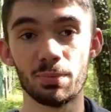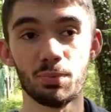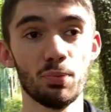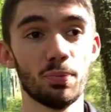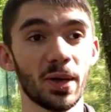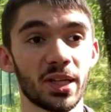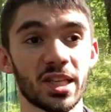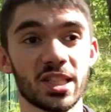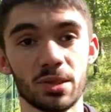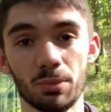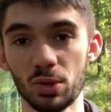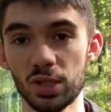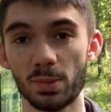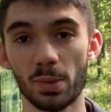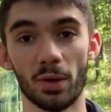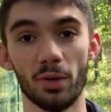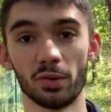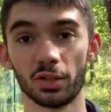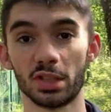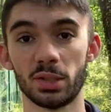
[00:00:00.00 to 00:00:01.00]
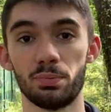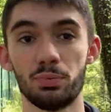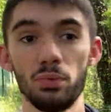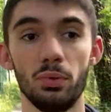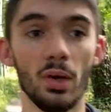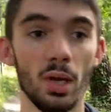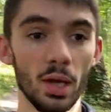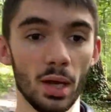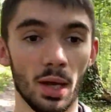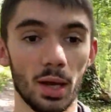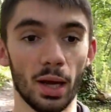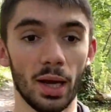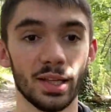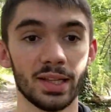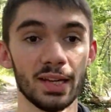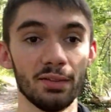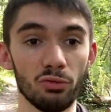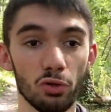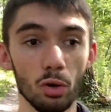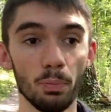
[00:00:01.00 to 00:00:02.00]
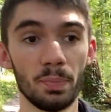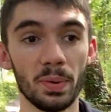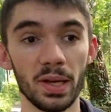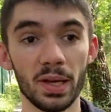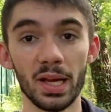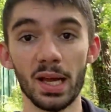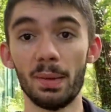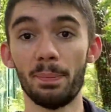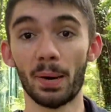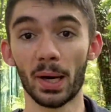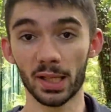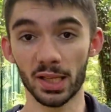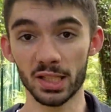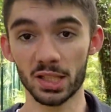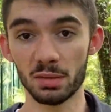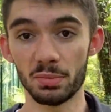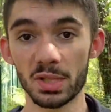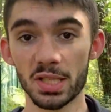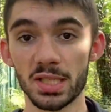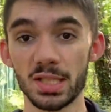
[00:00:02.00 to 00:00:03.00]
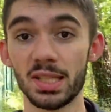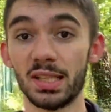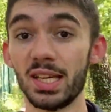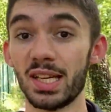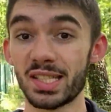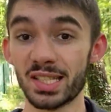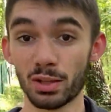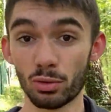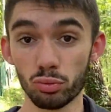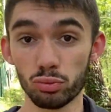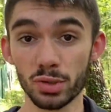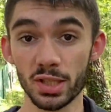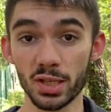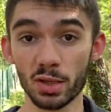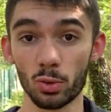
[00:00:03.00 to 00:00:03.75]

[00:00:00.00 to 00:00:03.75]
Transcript: pu partager mon expérience, j'ai pu euh, développer et partager mes idées et c'est tout ce qui